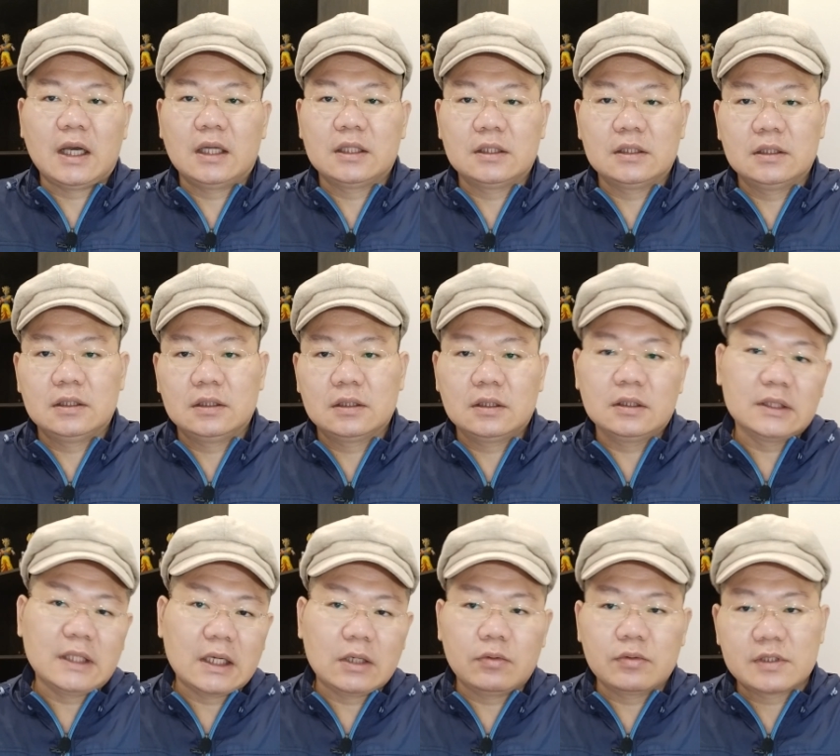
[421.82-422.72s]
他的
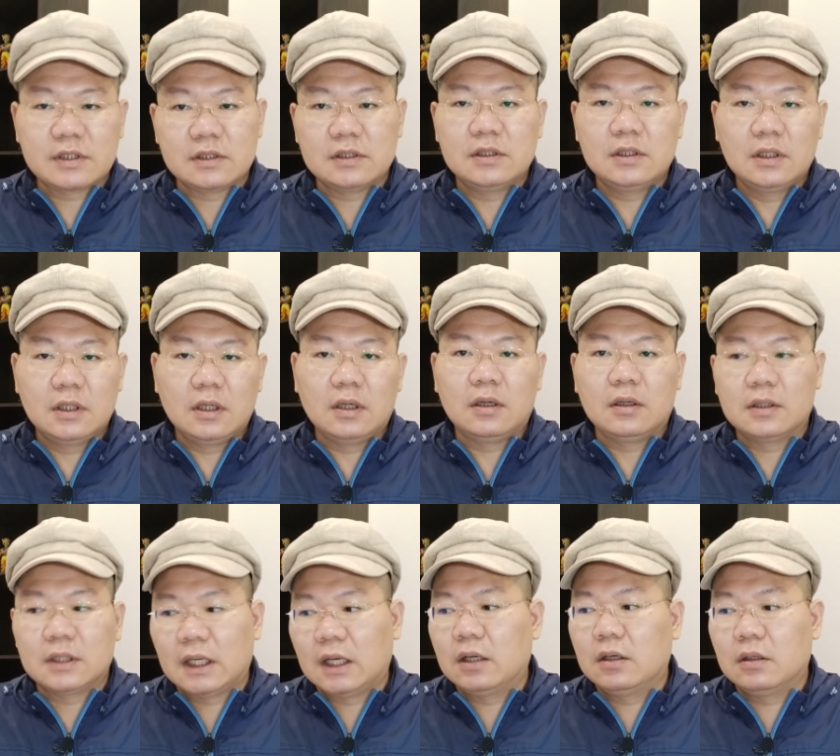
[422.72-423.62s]
各大公司
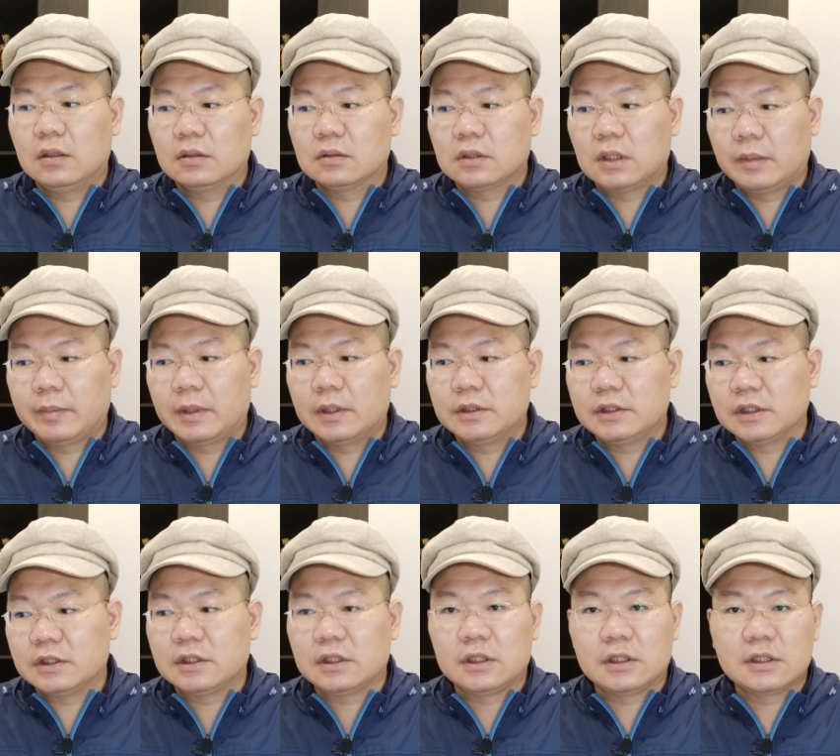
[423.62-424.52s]
哦。然后他们
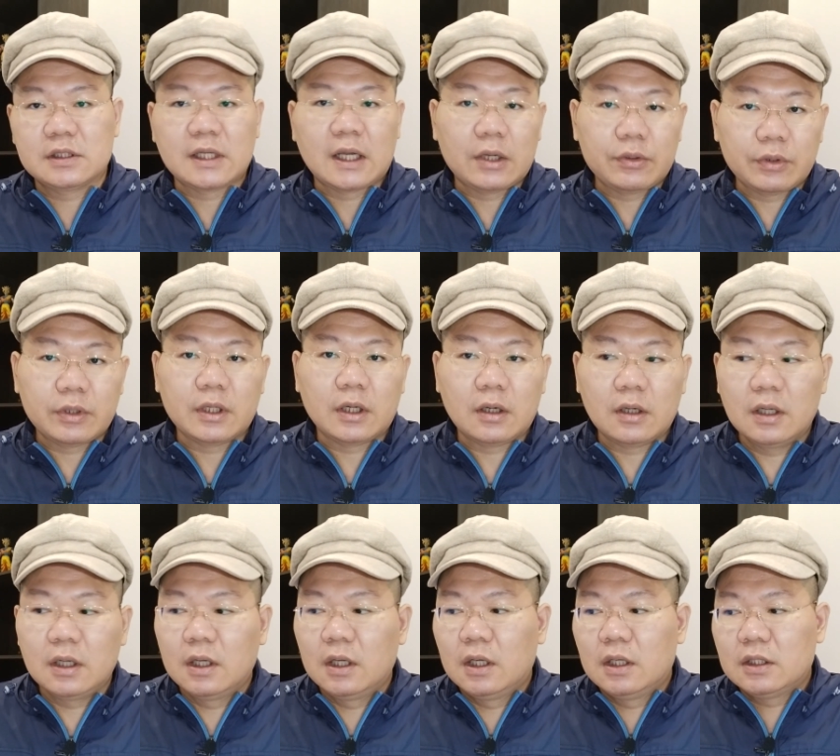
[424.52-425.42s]
近期裁员啊。
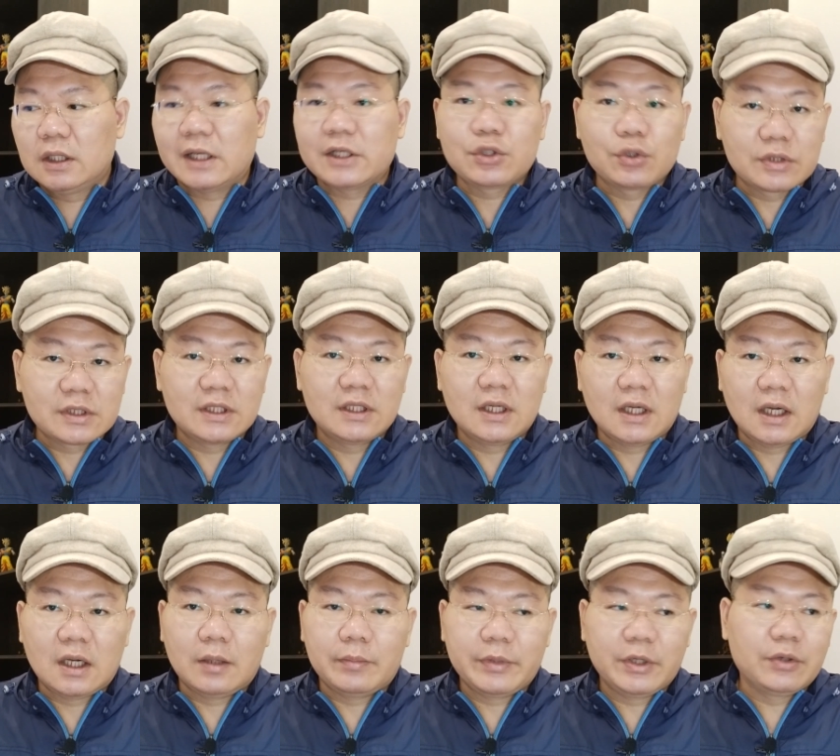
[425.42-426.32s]
那说真的
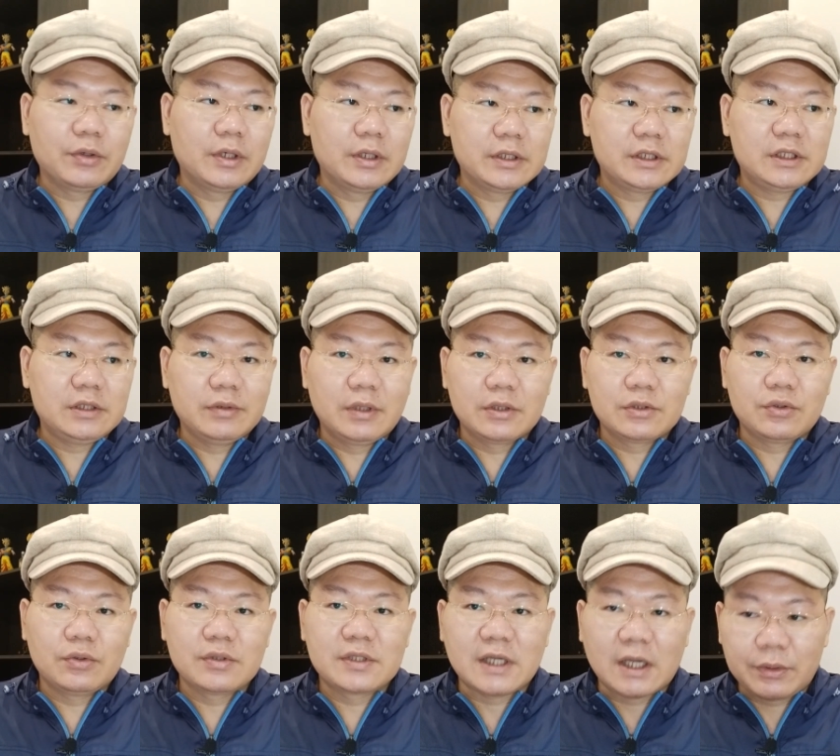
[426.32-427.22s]
啊，没有人希望
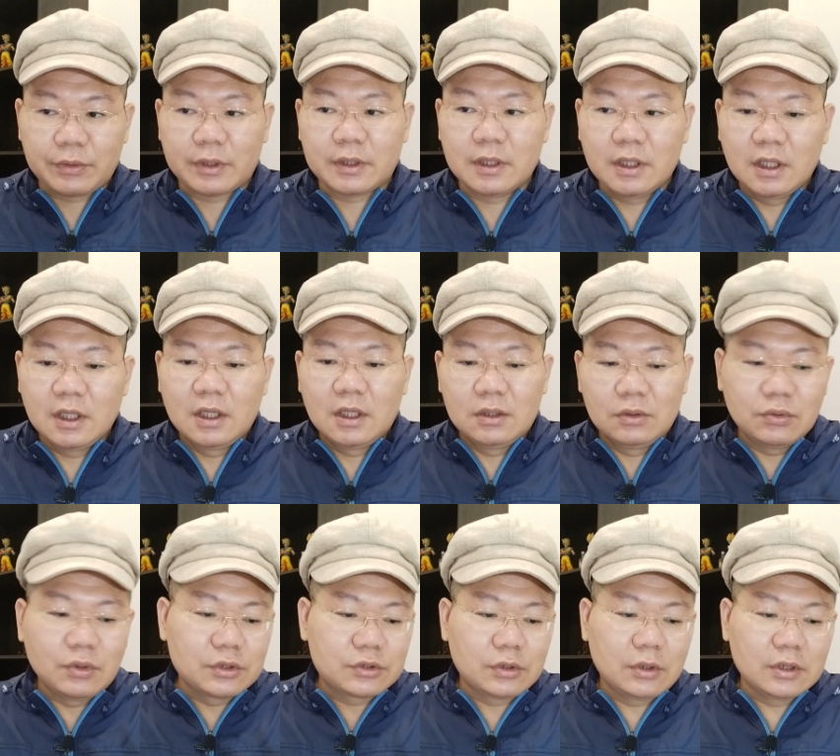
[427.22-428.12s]
说裁员。
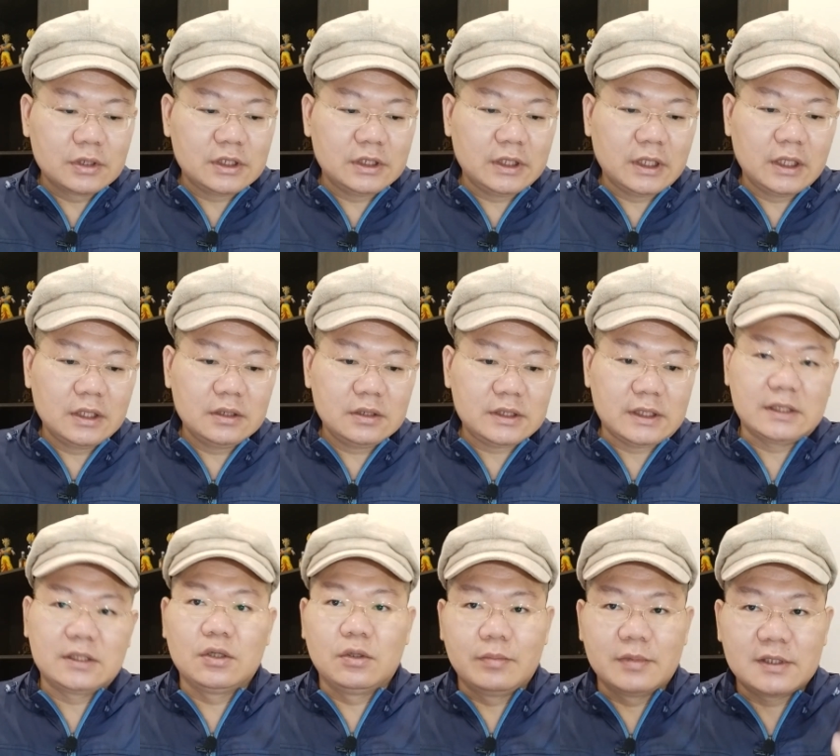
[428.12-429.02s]
如果说今天
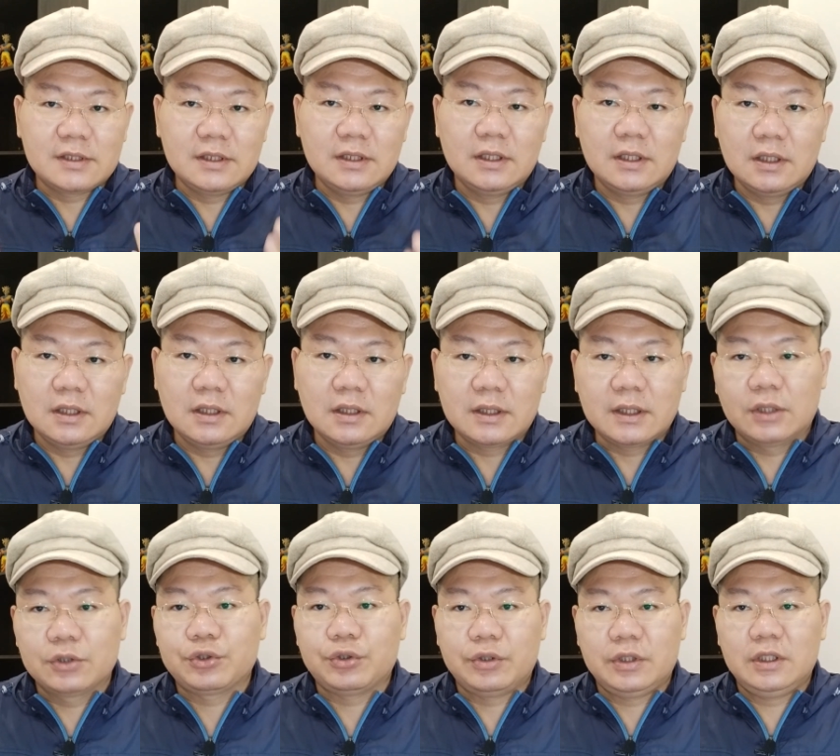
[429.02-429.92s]
假设我们是一个
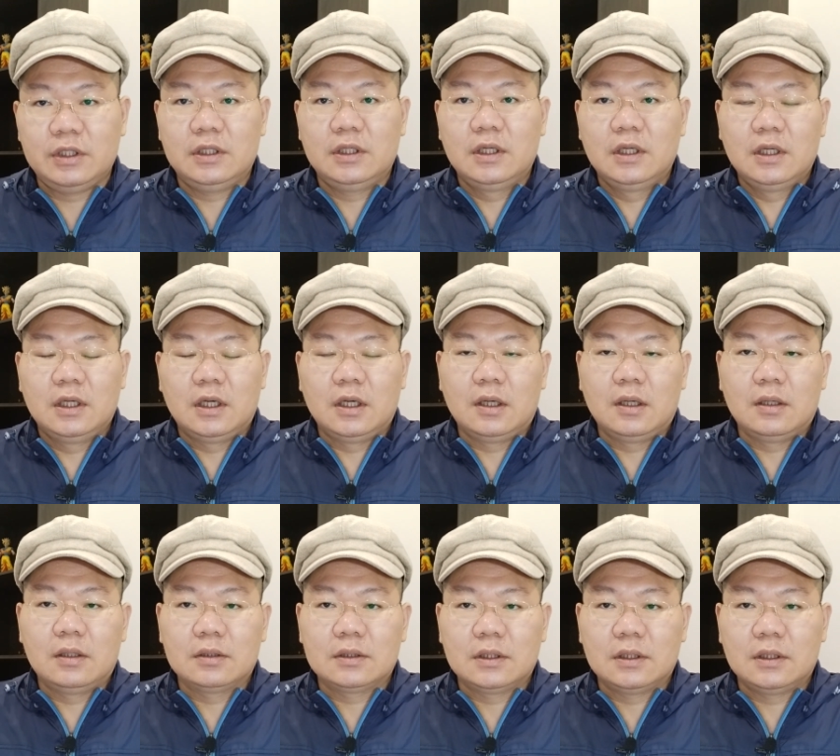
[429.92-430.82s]
高学历
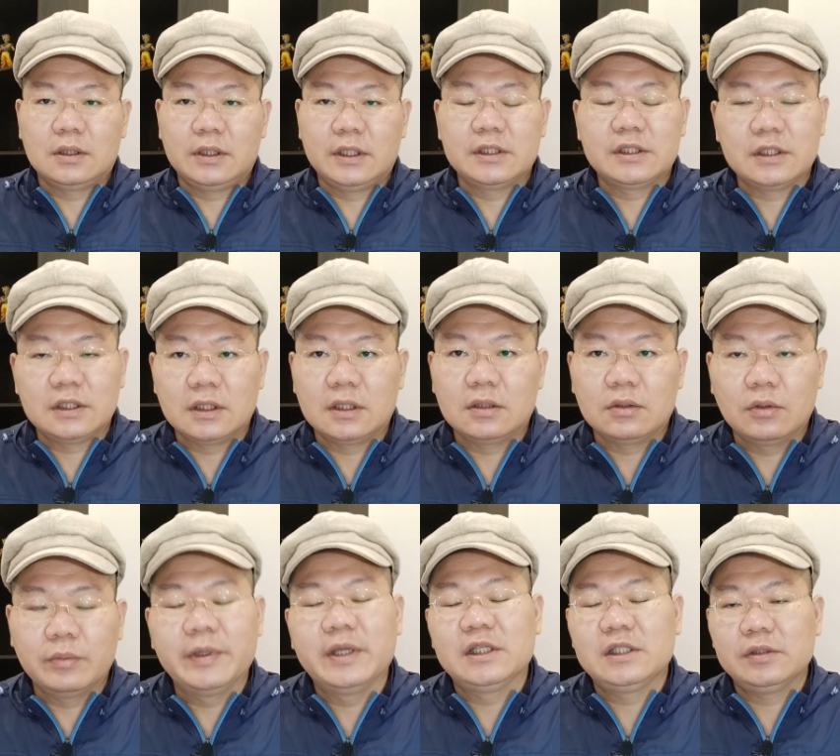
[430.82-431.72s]
啊的年轻人，
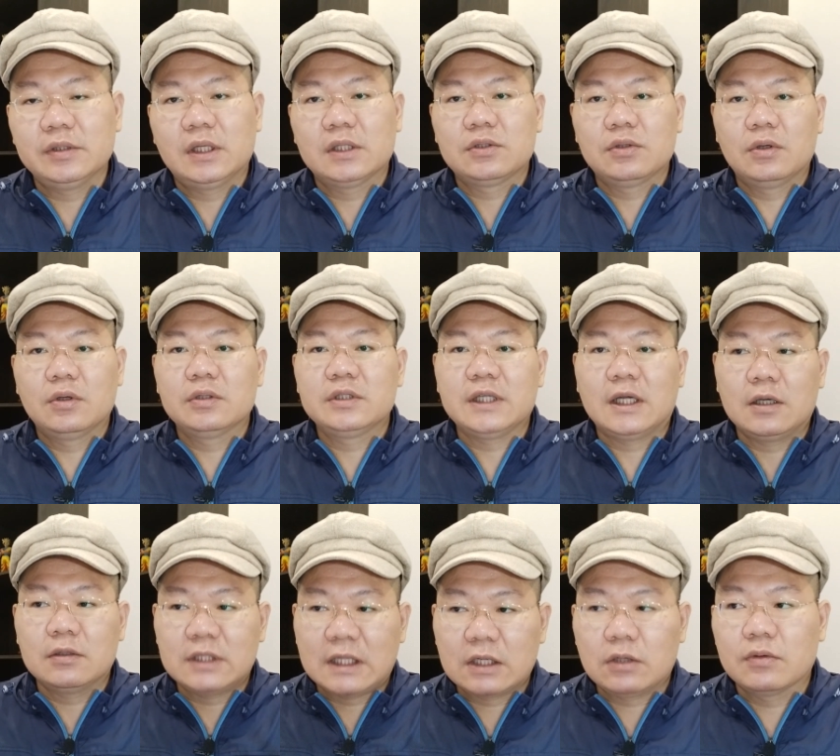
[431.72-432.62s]
我们也希望说
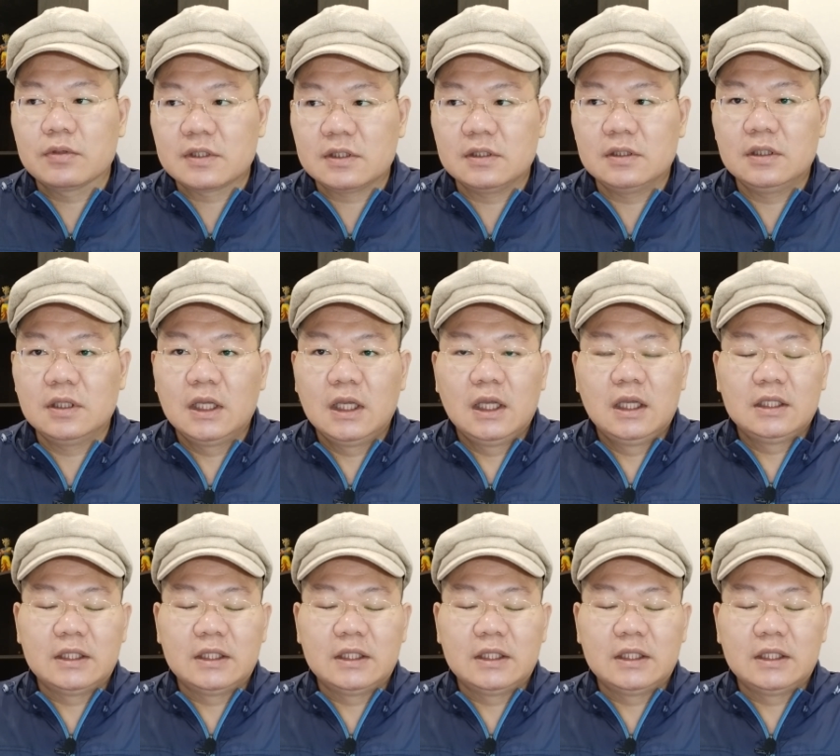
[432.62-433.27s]
加入大公司，